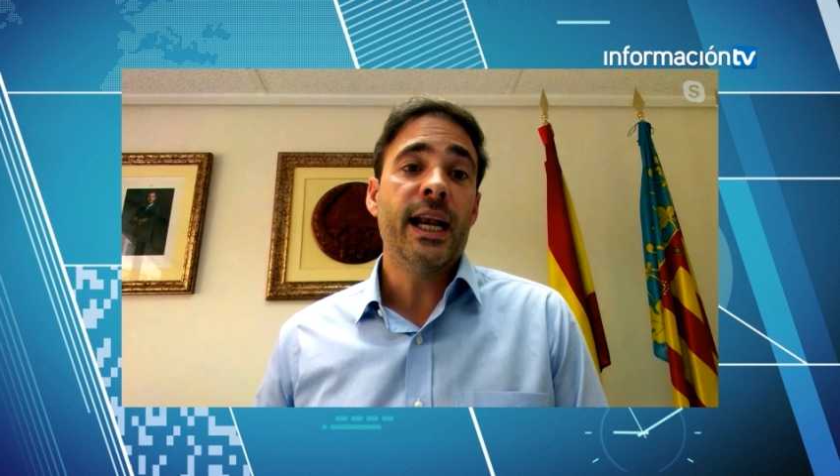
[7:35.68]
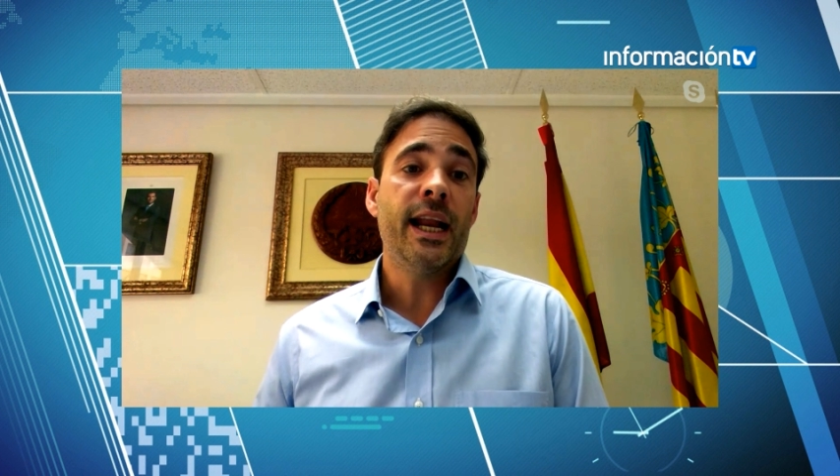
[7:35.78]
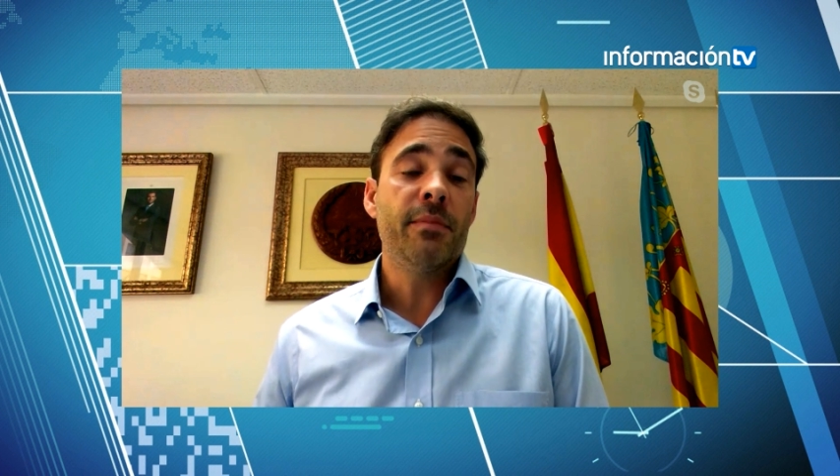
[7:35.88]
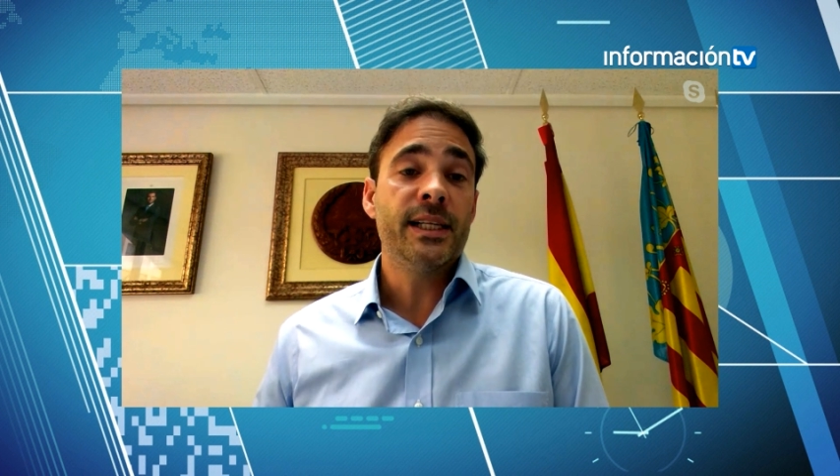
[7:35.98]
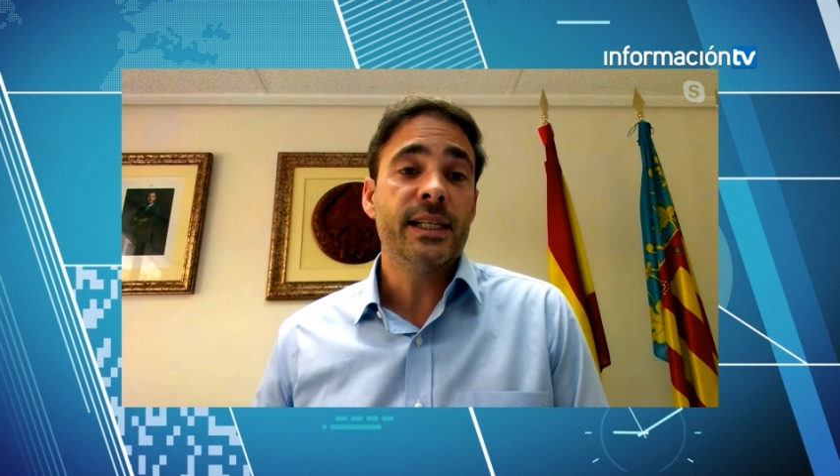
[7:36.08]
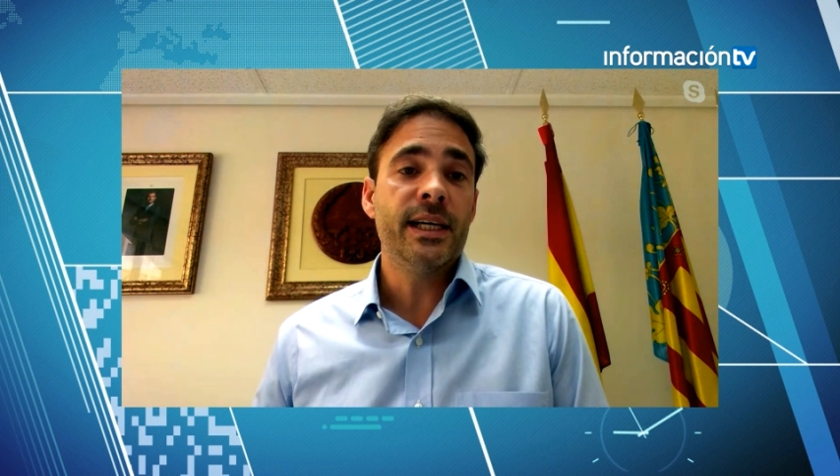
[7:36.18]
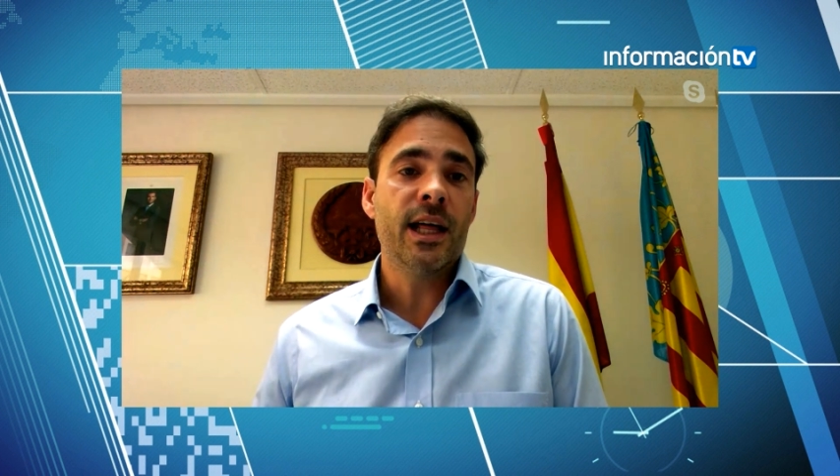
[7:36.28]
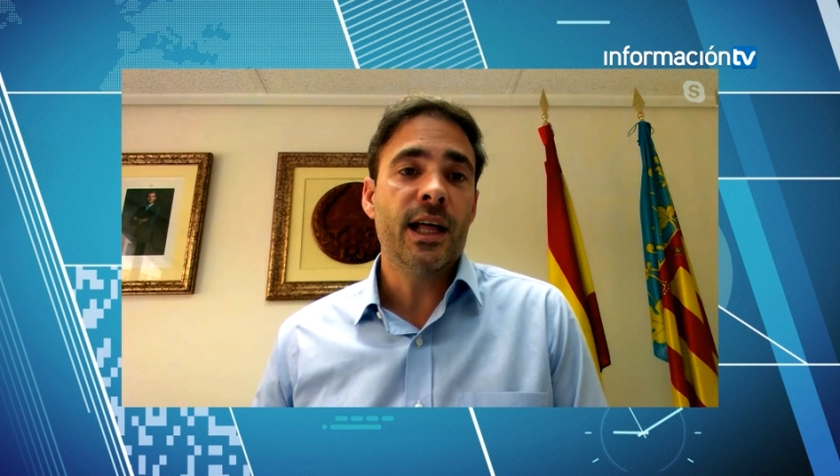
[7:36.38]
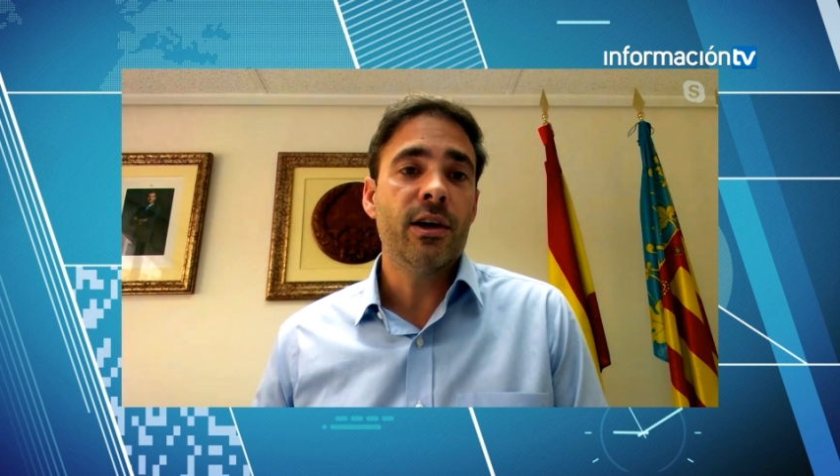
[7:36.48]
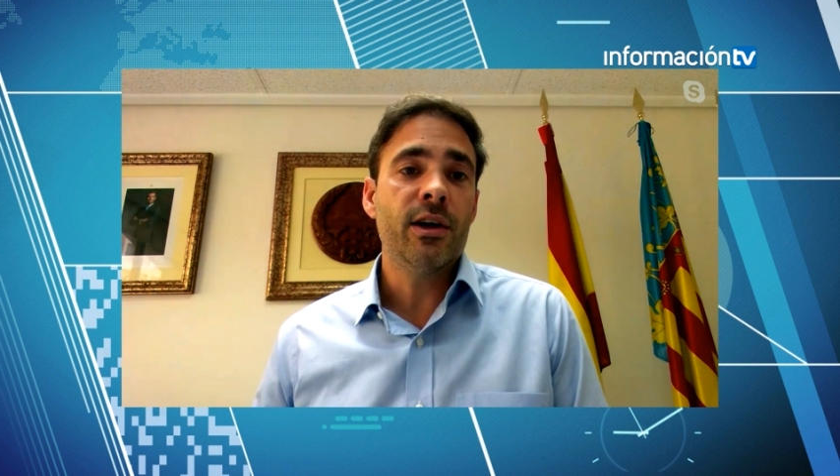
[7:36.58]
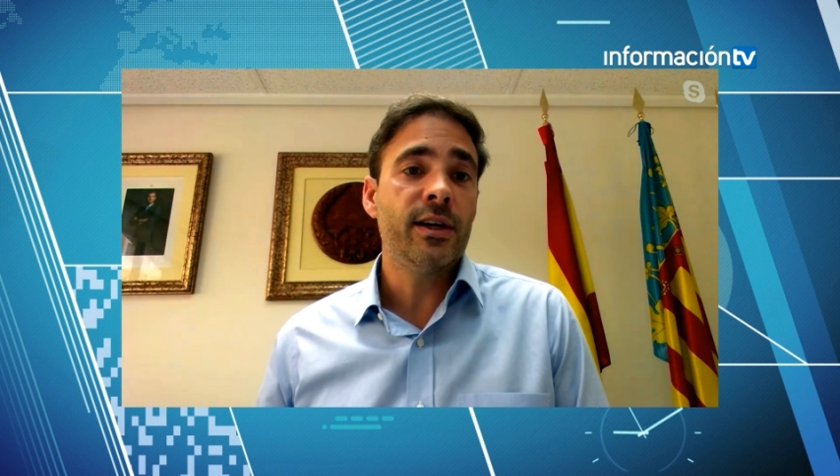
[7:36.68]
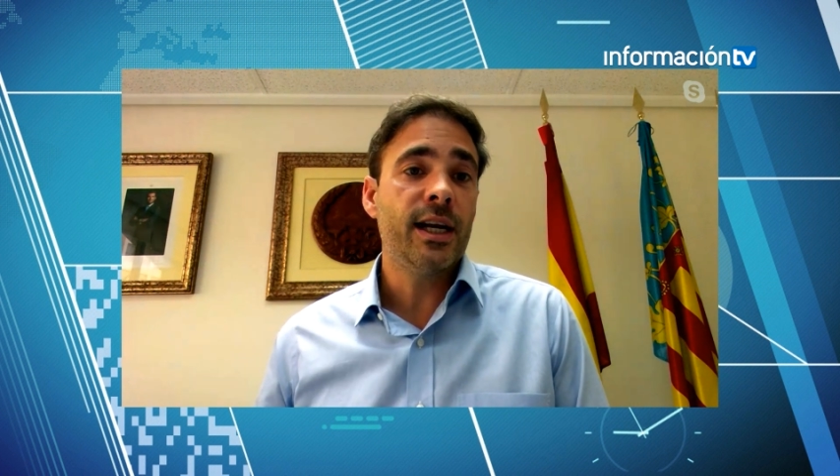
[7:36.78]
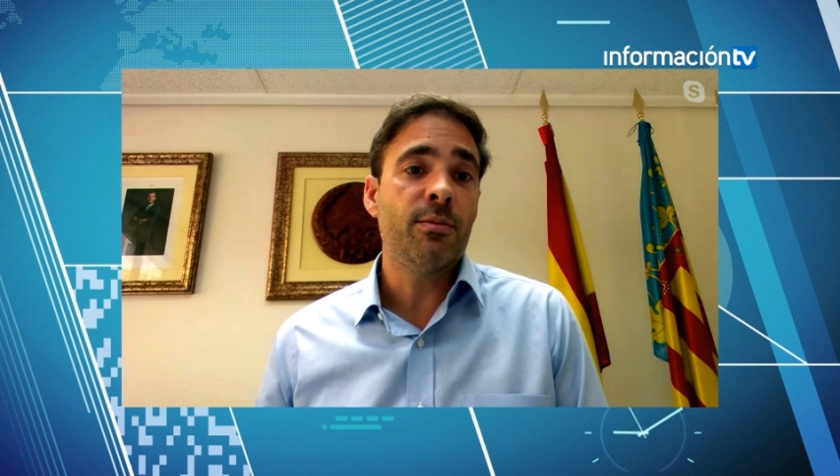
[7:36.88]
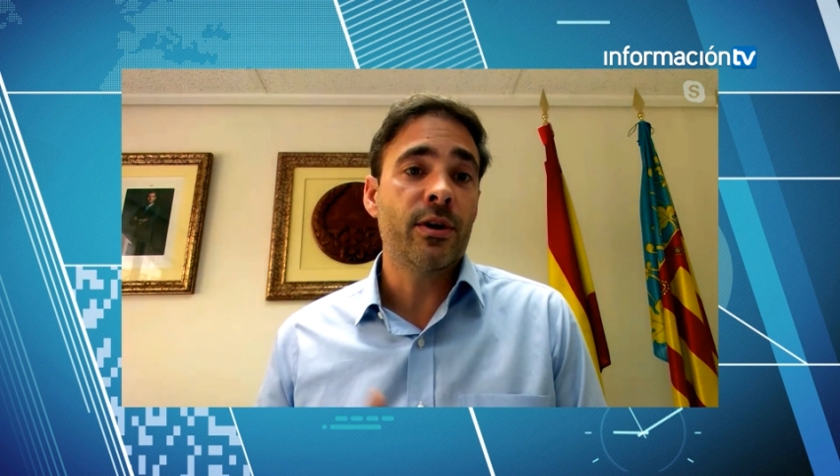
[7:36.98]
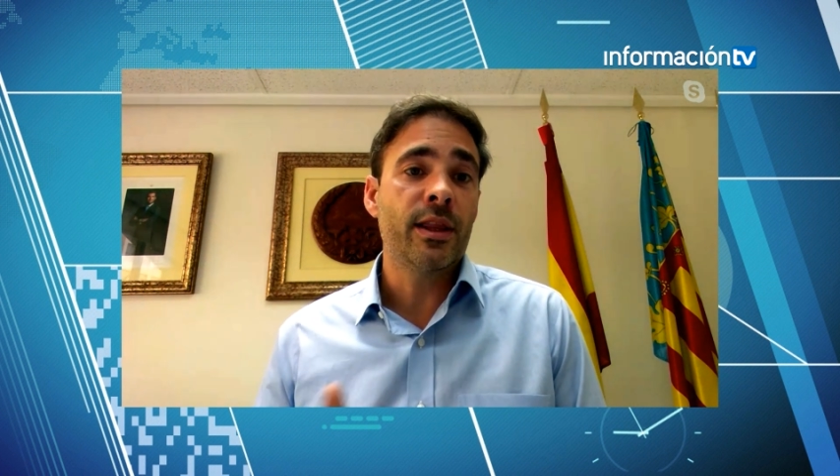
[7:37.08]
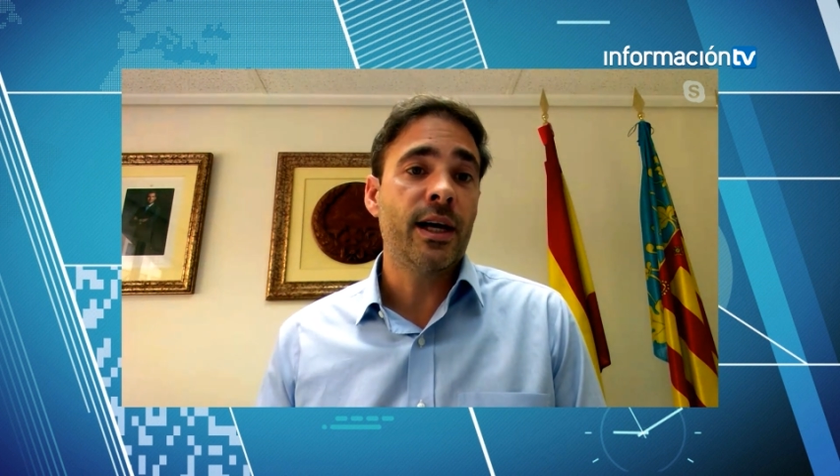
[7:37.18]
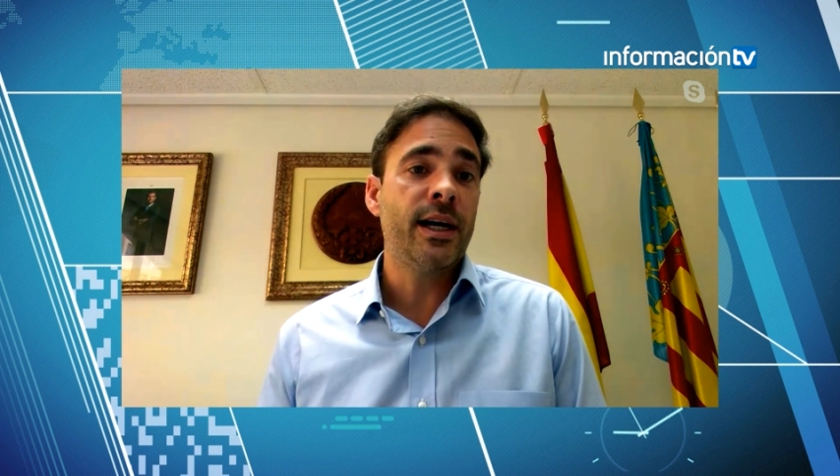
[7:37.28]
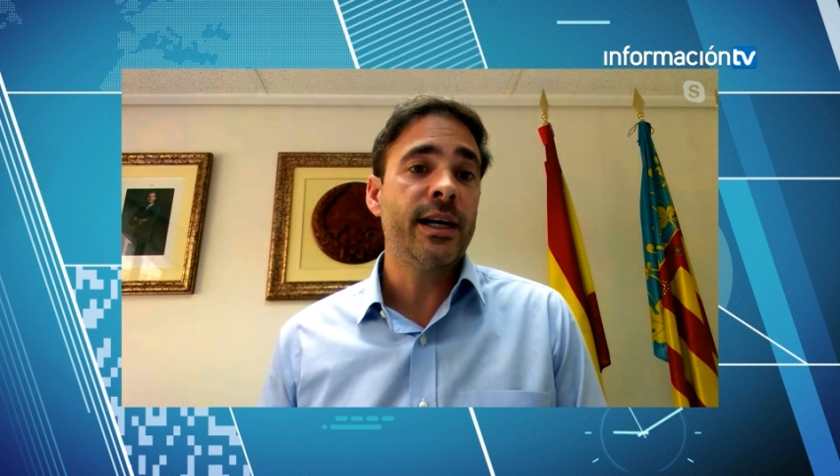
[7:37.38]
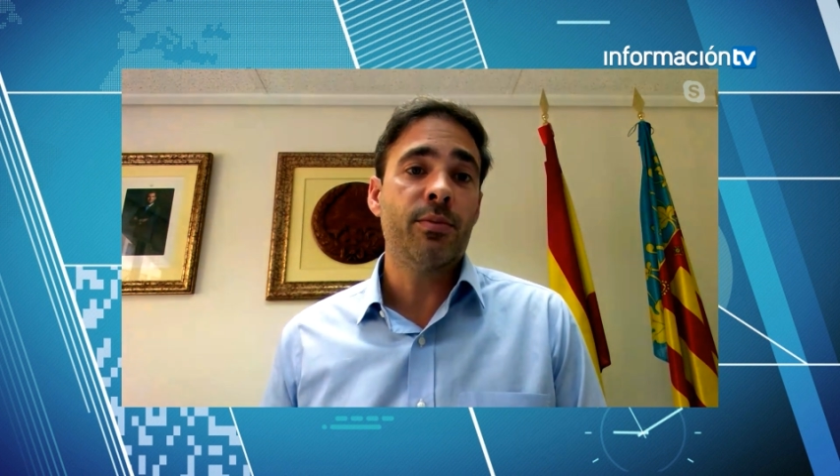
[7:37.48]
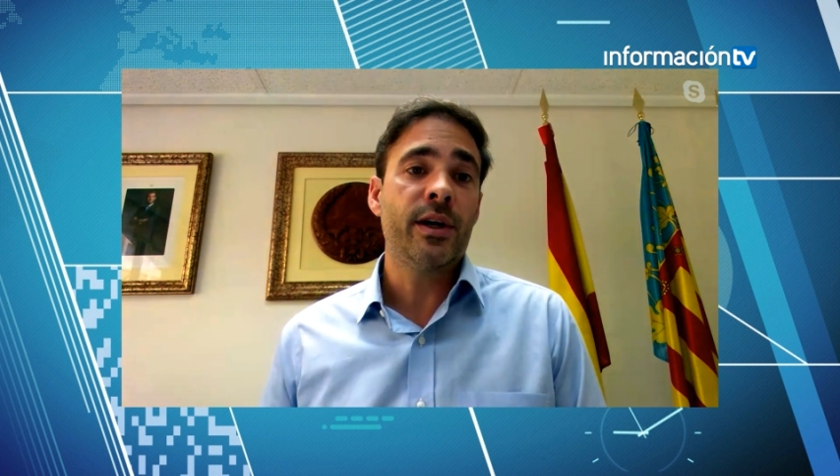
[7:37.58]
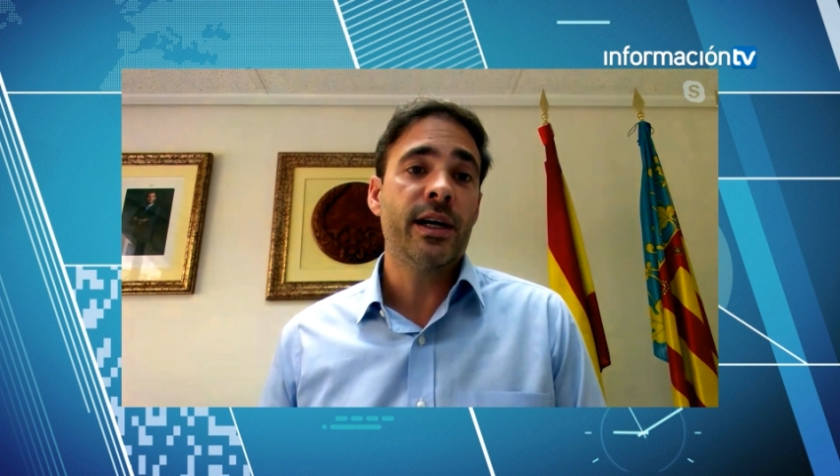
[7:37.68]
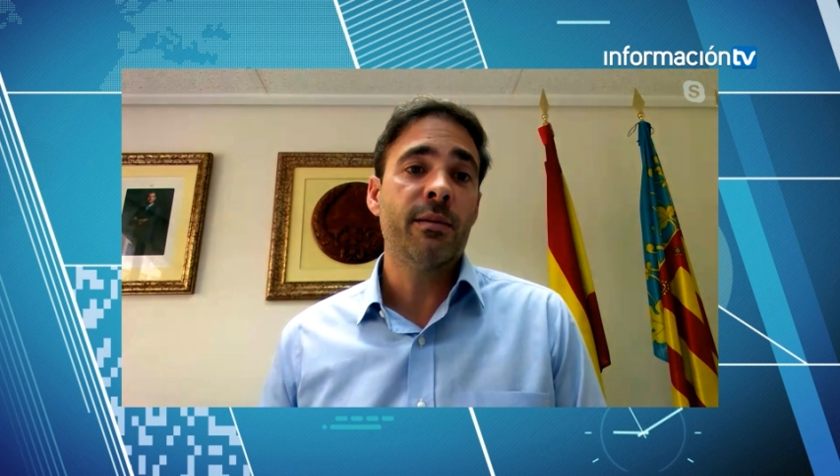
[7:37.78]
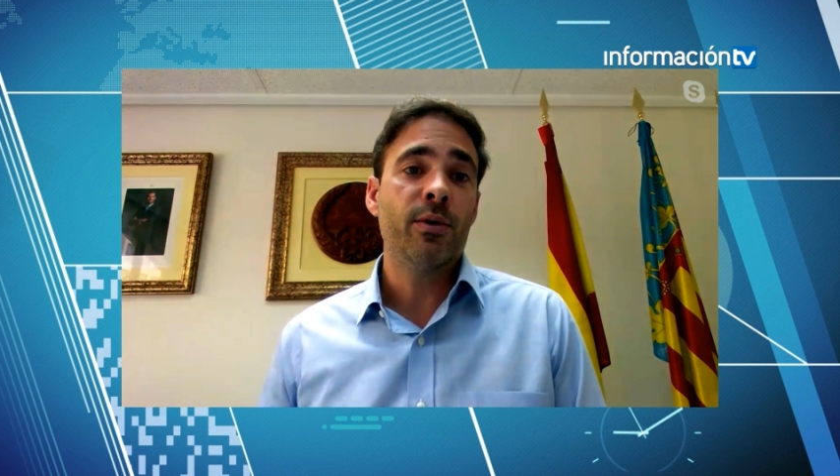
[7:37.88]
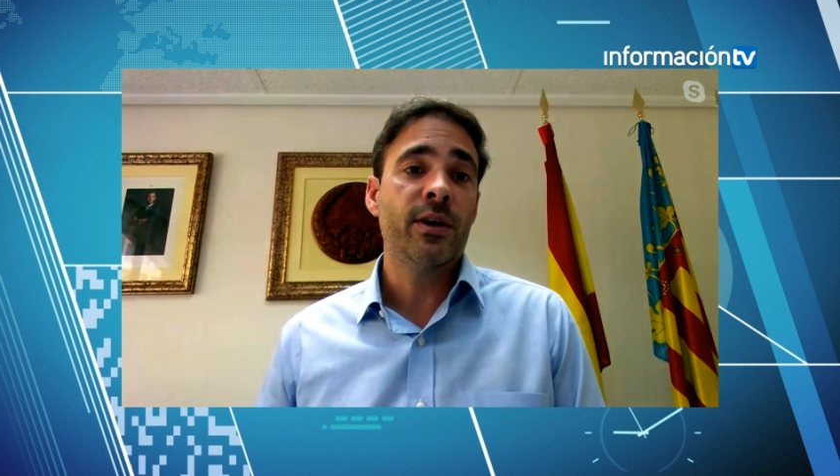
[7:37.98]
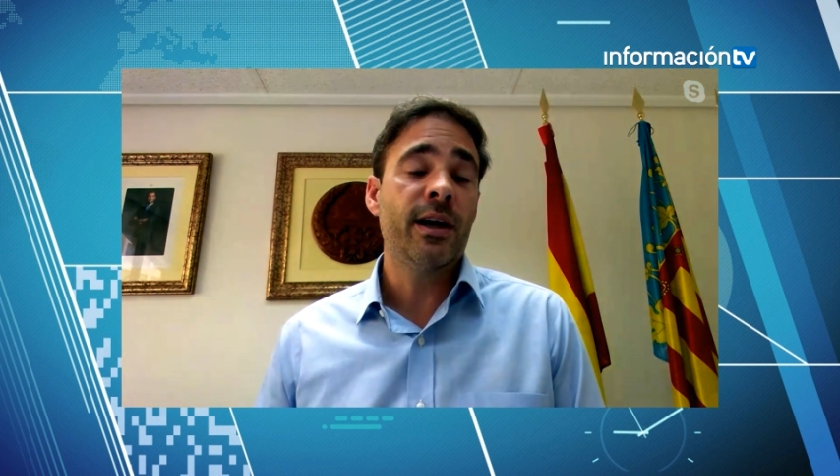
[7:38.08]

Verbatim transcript: en la investigación, el abordaje, por ejemplo,